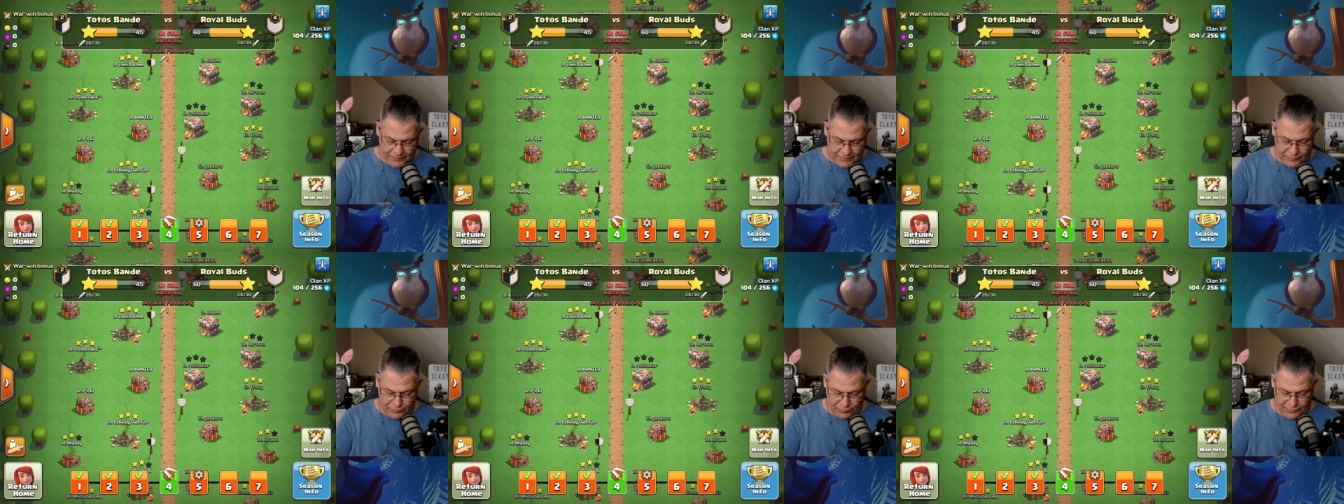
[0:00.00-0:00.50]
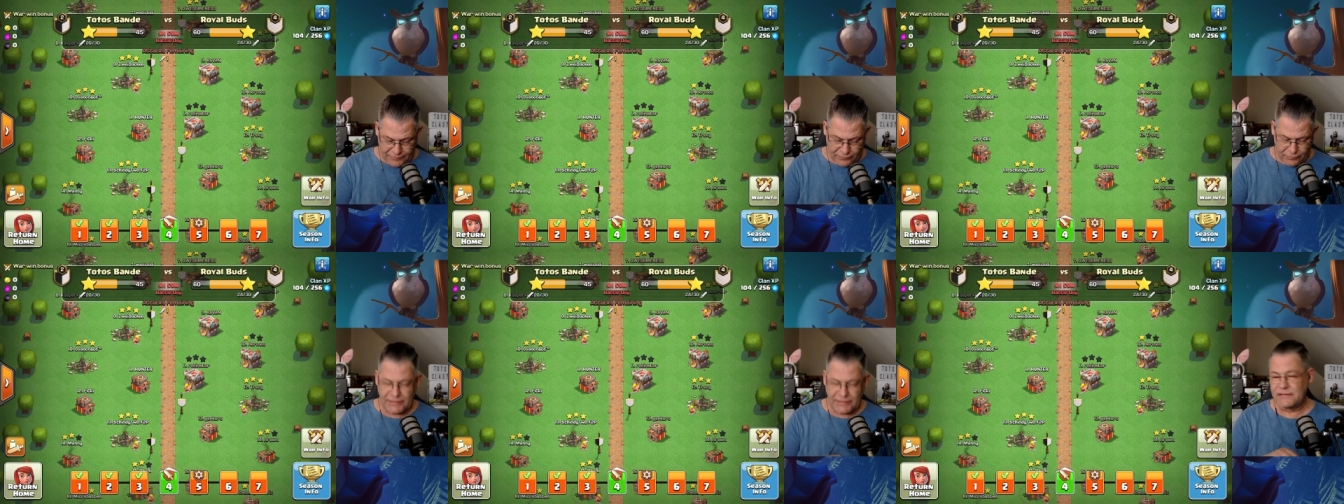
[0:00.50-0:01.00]
Leuten, wo
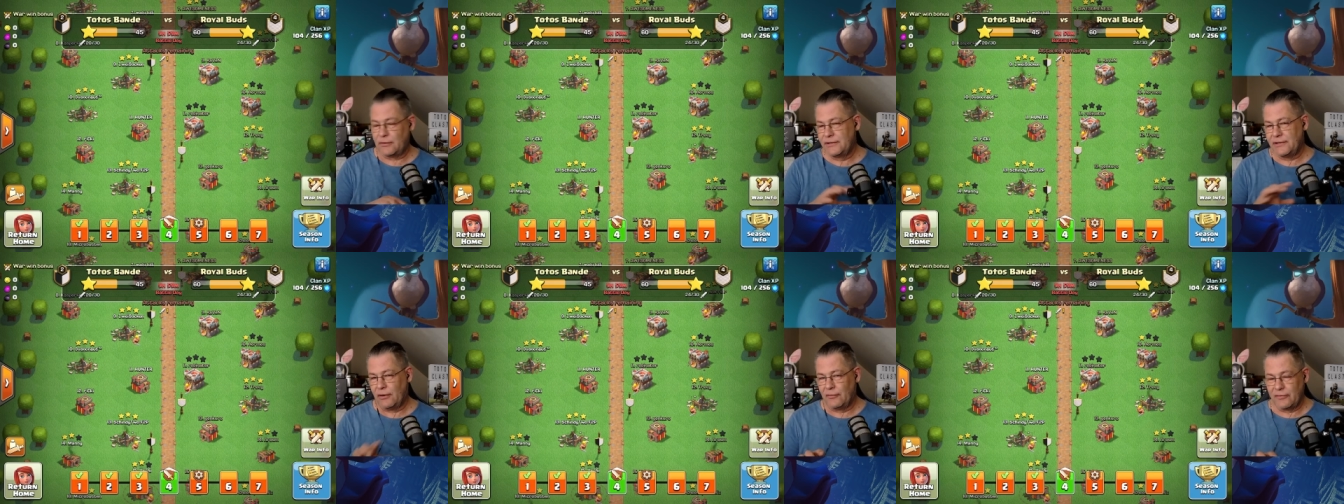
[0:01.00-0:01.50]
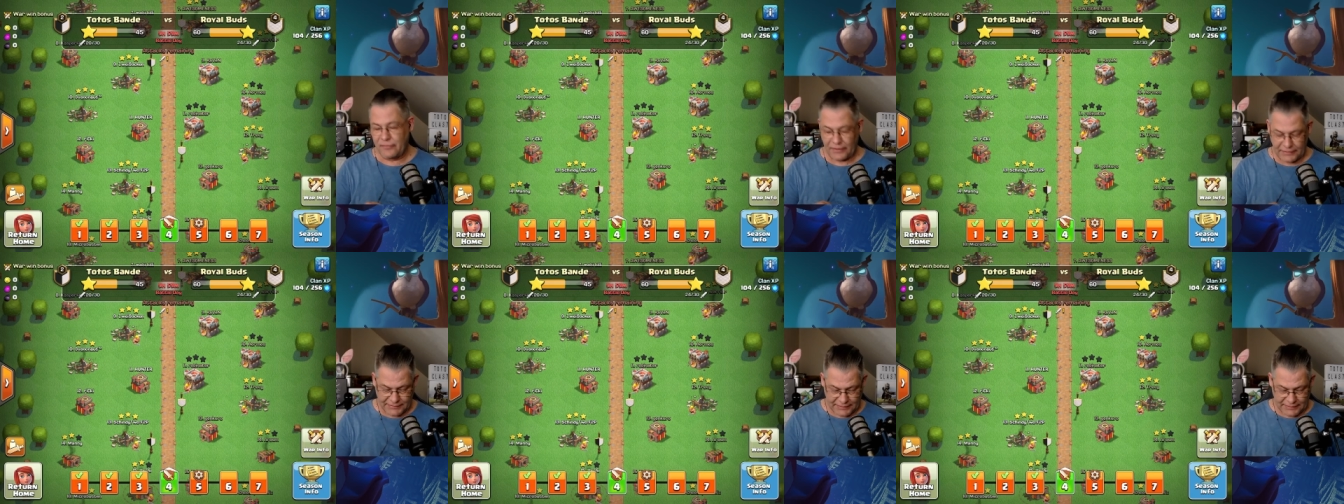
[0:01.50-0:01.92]
mir das auch nicht aufgefallen ist.